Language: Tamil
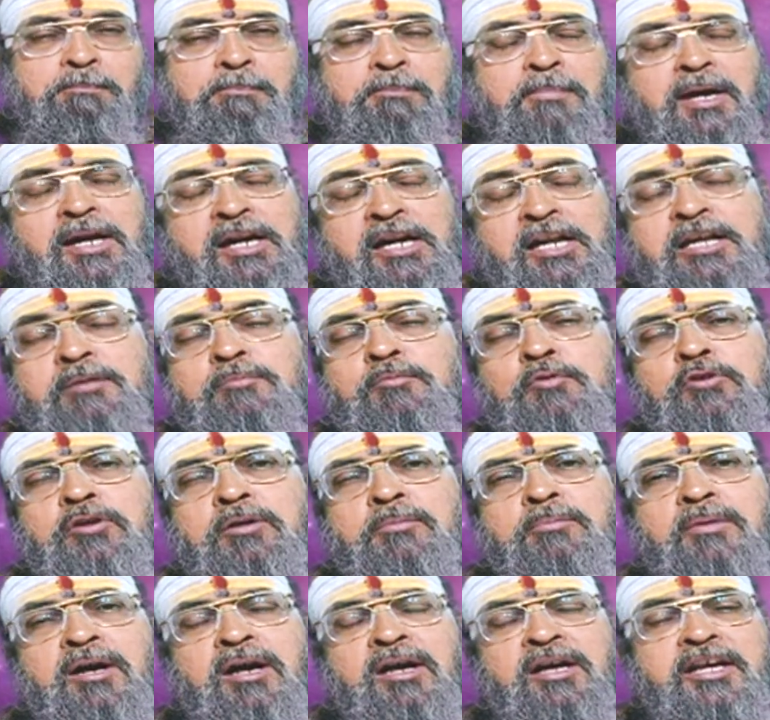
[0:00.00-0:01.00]

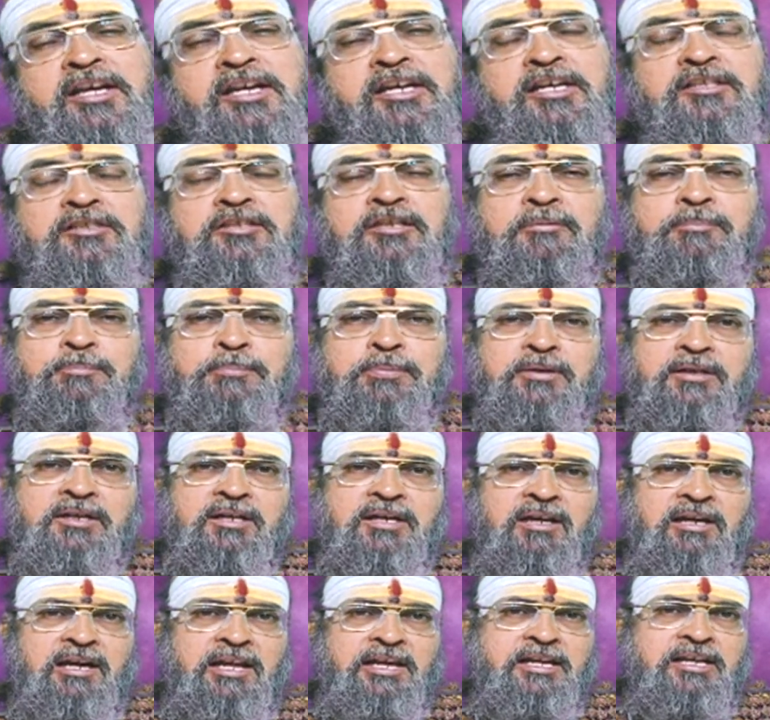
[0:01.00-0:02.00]
மறைமுகமான
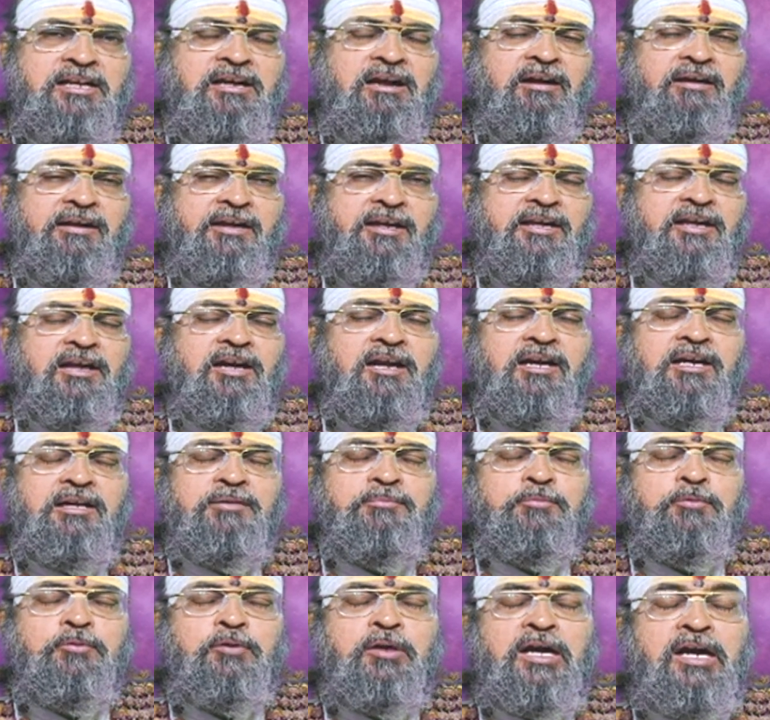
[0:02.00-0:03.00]
எதிர்ப்புகளை
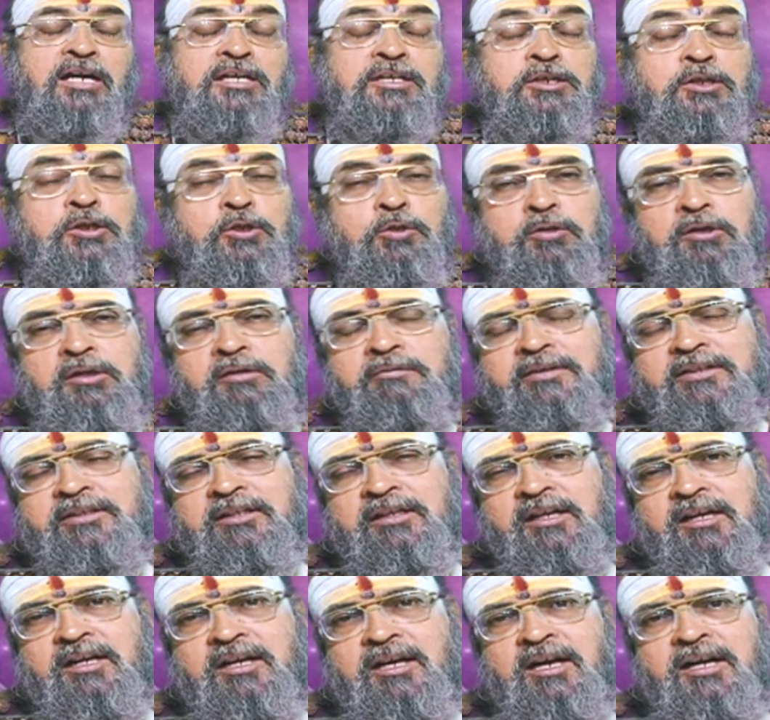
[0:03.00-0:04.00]
அடையாளம்
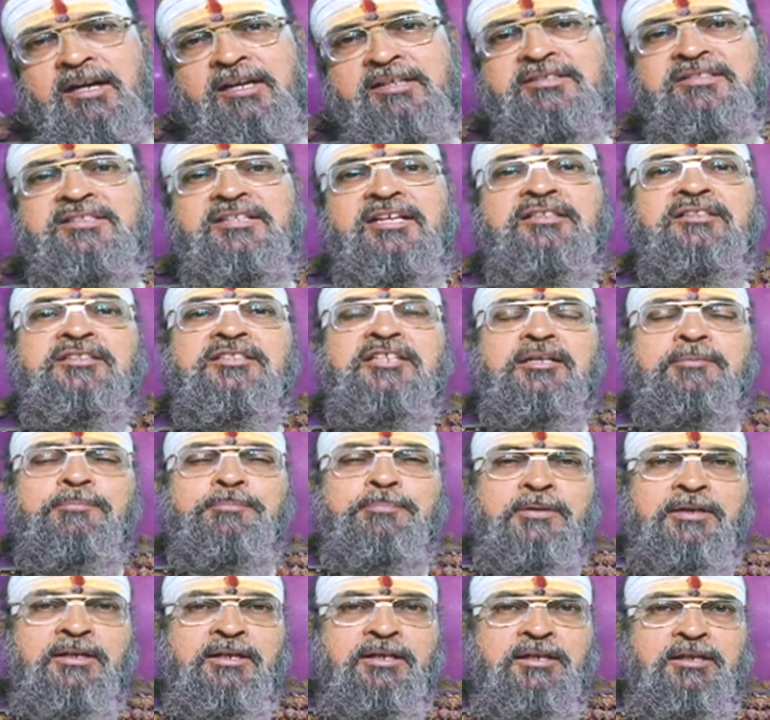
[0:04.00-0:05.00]
கண்டுகொள்வதற்கான
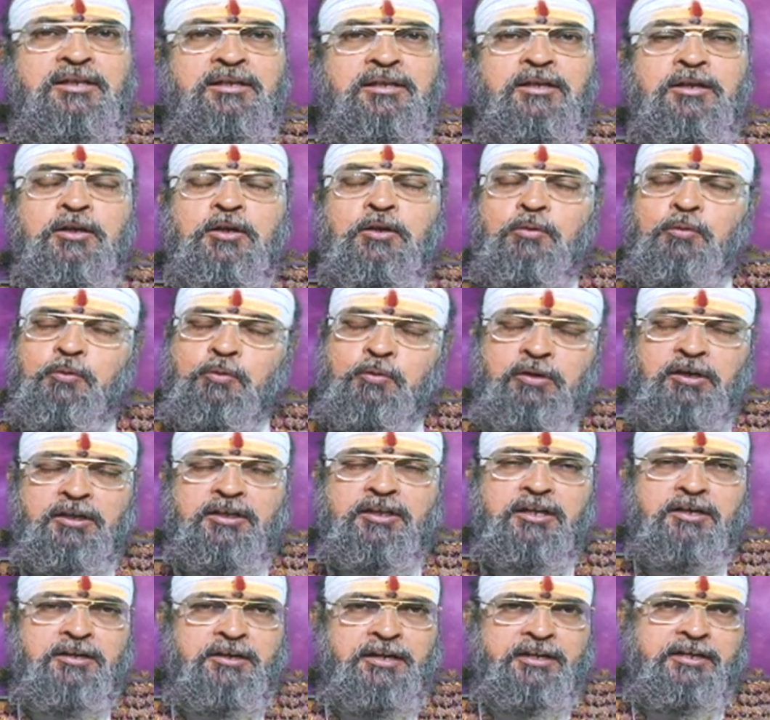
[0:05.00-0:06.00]
சந்தர்ப்பங்கள்
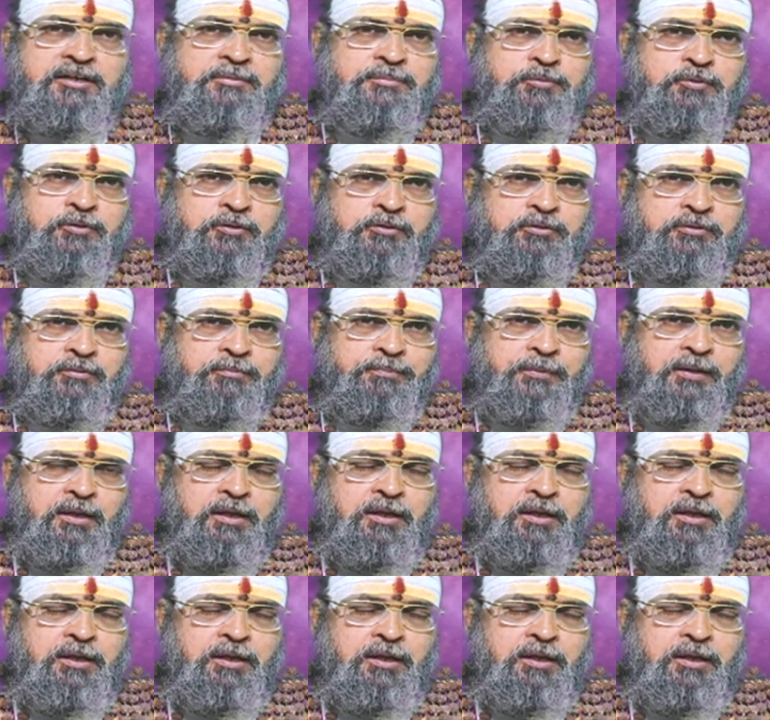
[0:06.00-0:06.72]
உங்களுக்கு கிடைக்க போகிறது